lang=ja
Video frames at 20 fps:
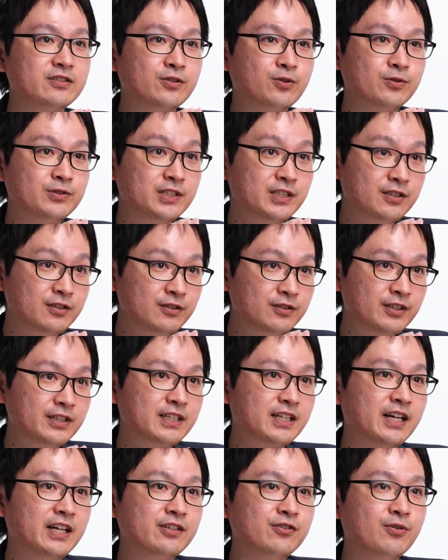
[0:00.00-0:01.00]
少しずつ
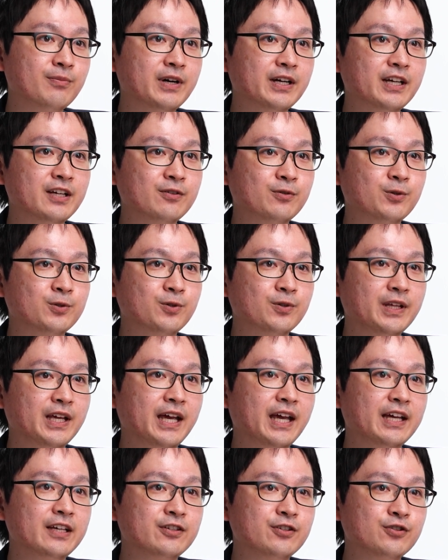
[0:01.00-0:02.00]
光を曲げること
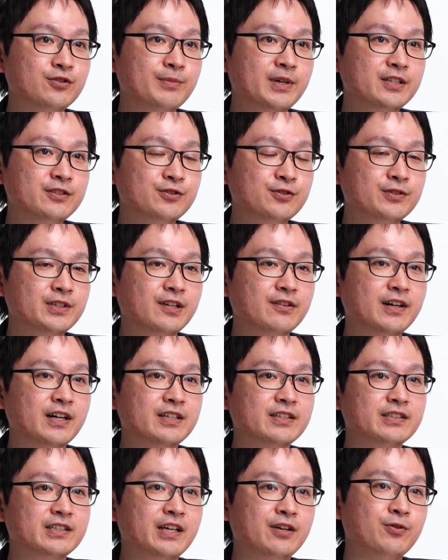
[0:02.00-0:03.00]
で球面収差の
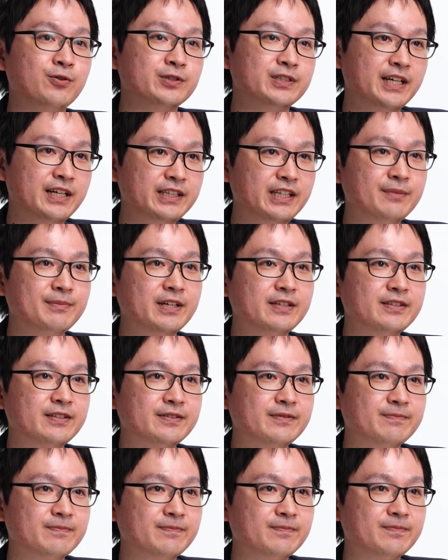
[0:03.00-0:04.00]
発生を抑えています